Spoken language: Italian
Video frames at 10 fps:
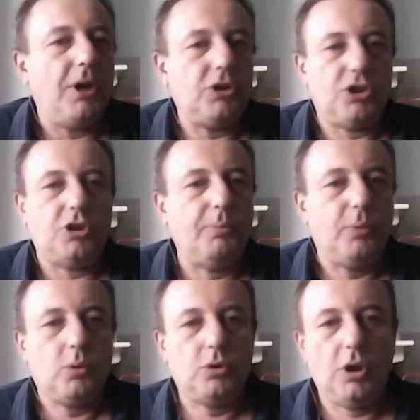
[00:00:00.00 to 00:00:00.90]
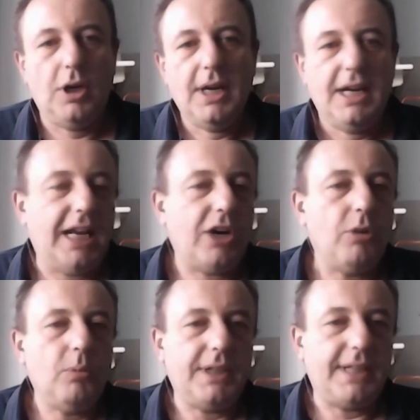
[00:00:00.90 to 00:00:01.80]
Poi a un certo punto la
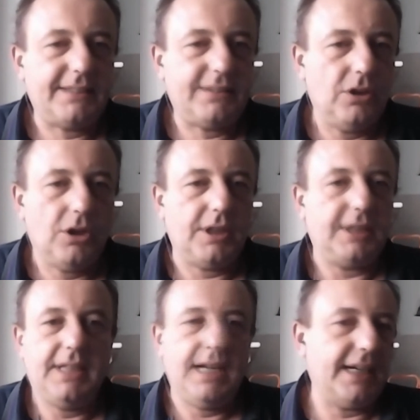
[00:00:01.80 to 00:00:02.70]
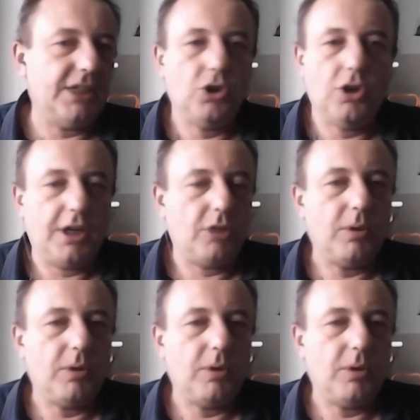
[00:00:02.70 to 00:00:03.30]
comunicazione della regione,